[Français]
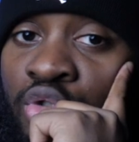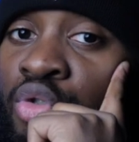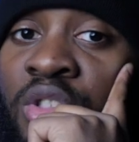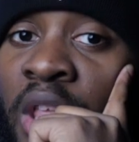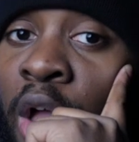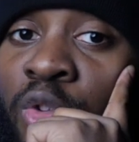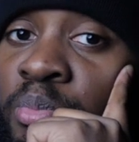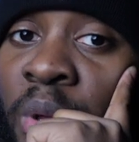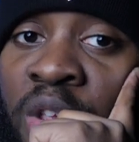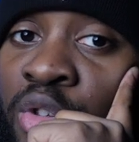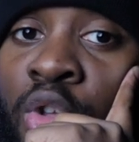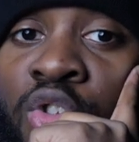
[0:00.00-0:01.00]
juste à une
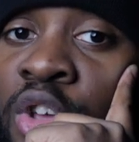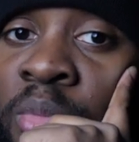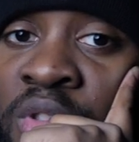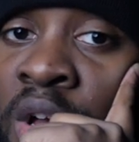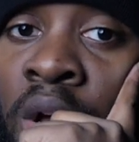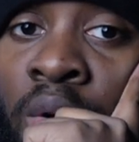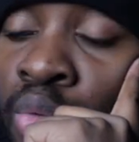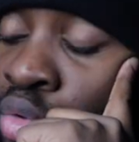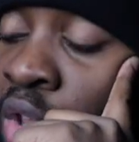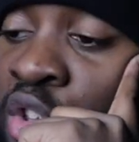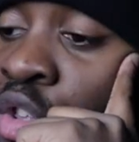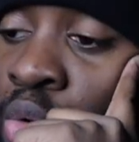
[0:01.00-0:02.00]
personne comme ça où
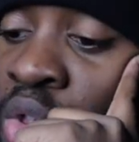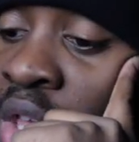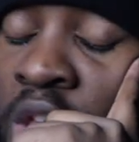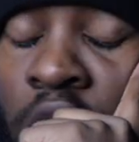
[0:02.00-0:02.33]
on a discuté,